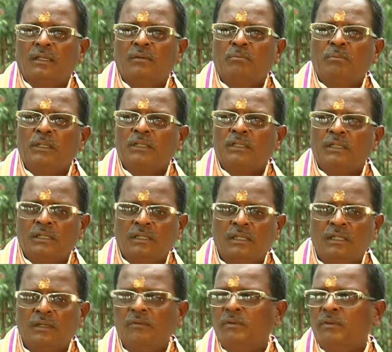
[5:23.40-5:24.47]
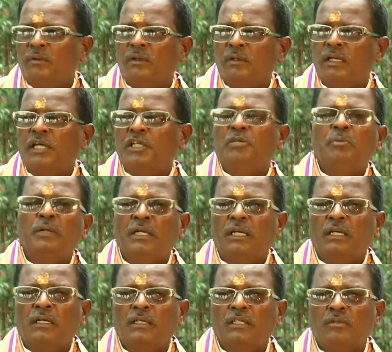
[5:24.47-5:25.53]
ம இவ லக்ஷ்மி
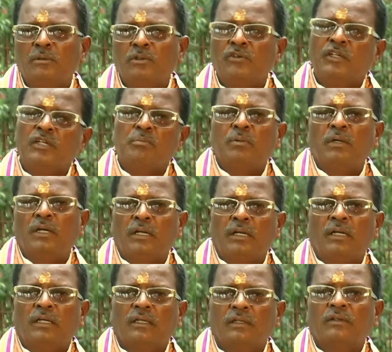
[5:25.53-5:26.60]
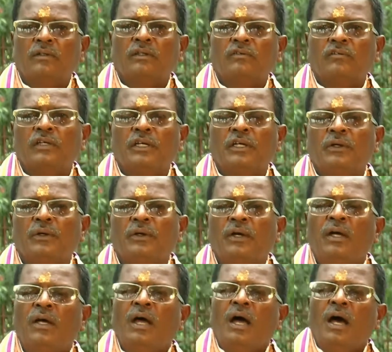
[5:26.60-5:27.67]
கட்டாட்சமாக சிகப்பு ஆடைகளை செய்யுங்க
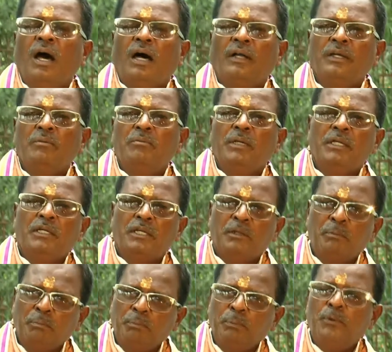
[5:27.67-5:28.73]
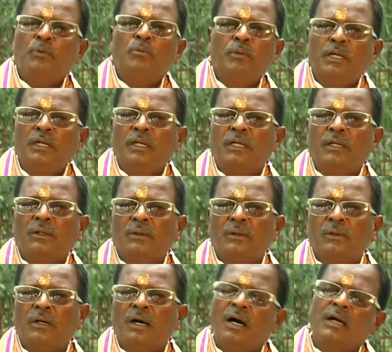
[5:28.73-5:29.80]
அதே மாதிரி எப்போவுமே
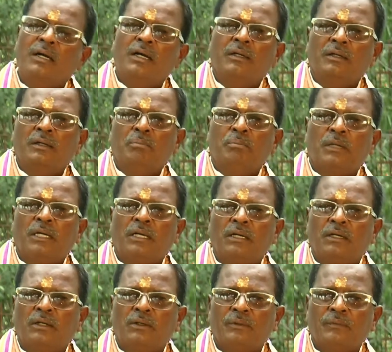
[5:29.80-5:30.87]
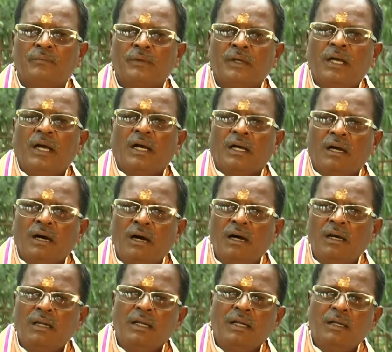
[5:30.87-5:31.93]
நீங்கள் ஆணாகட்டும் பெண்ணாகட்டும்
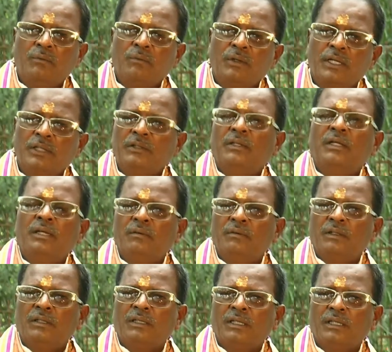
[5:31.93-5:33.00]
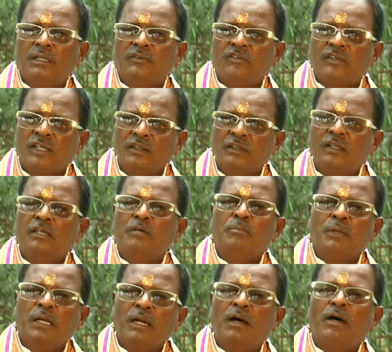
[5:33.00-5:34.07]
காலையில் உங்கள் நெத்தியில் வந்து சந்தனம்
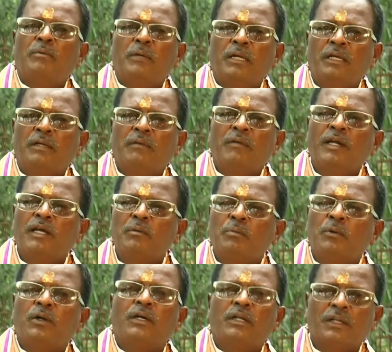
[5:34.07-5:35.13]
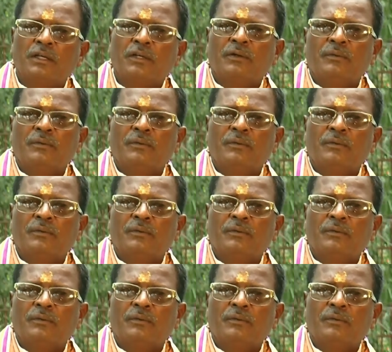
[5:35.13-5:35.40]
இல்லாமல் வெளியே போகாதீங்க